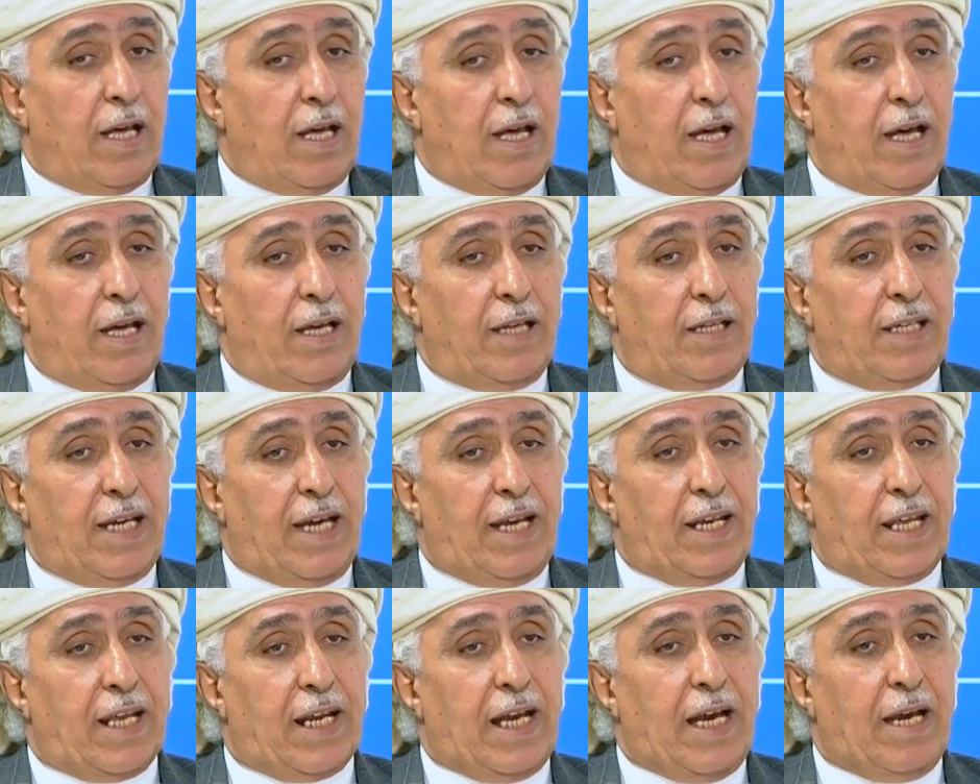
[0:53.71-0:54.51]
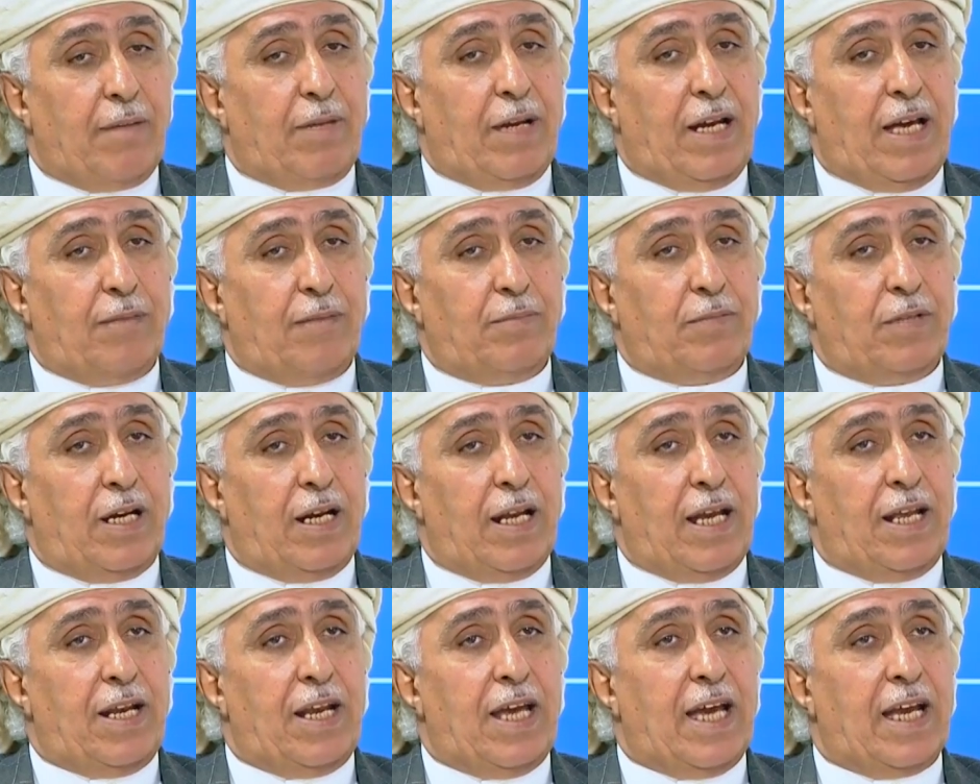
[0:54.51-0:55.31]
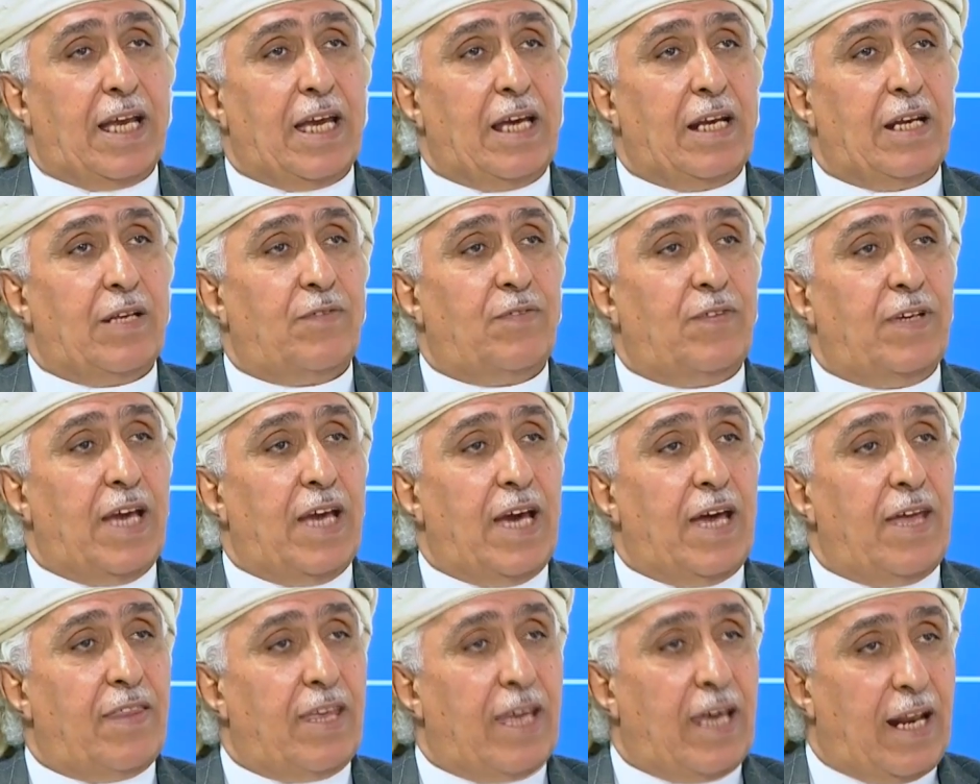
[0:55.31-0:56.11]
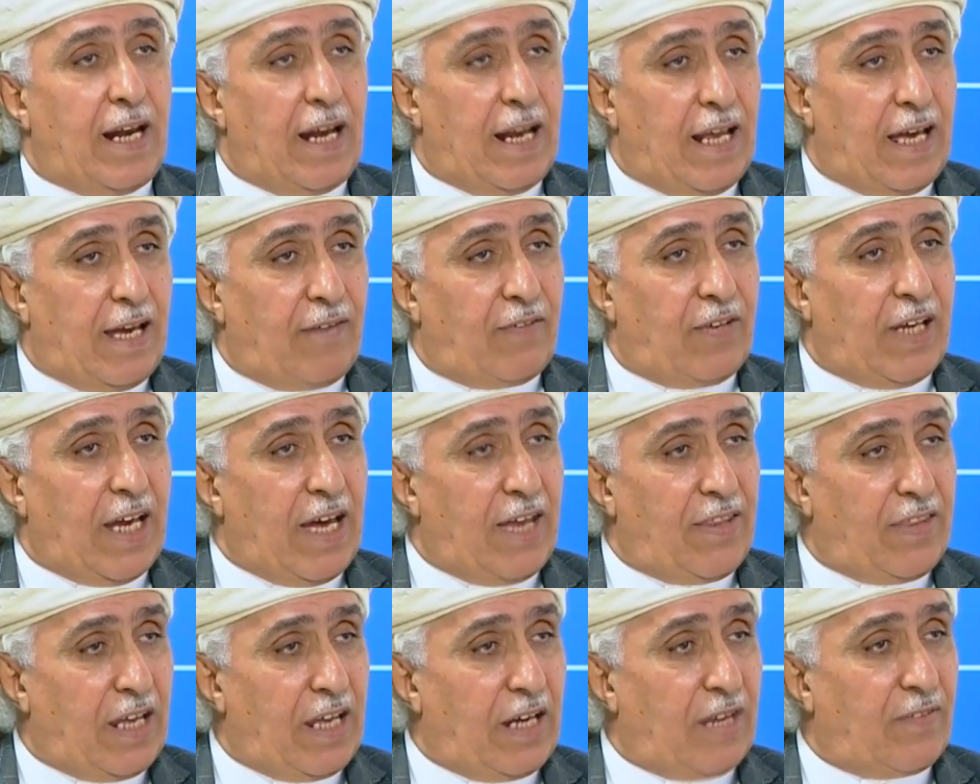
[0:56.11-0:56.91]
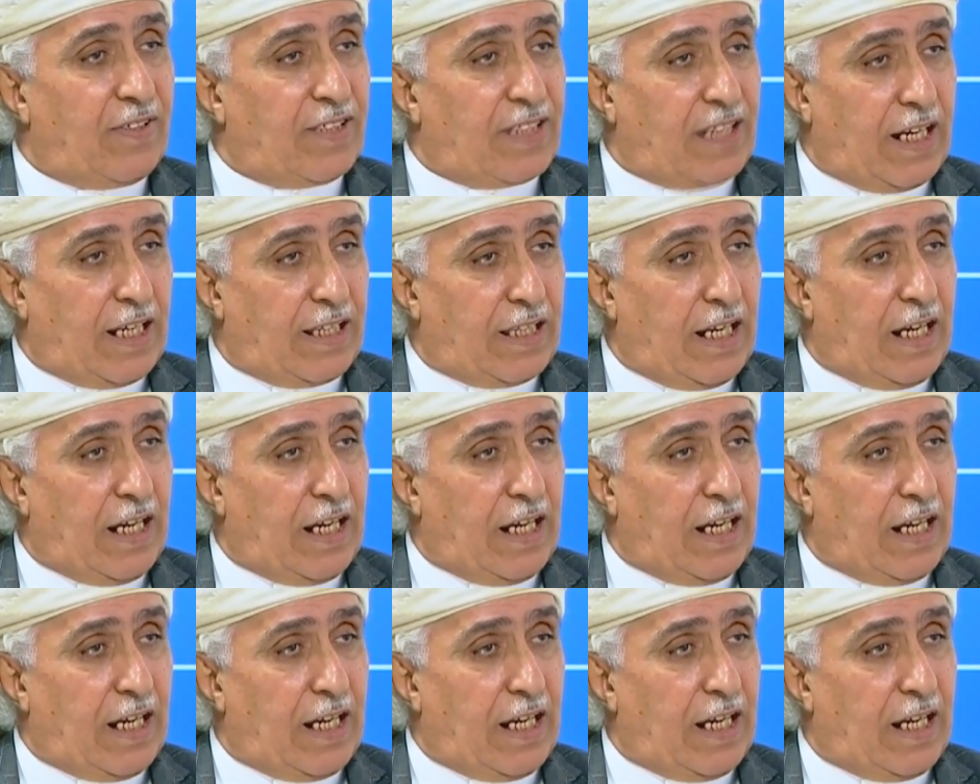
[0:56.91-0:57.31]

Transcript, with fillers: يعني ارحب الحمد لله انها كانت في هذه في هذه الفتره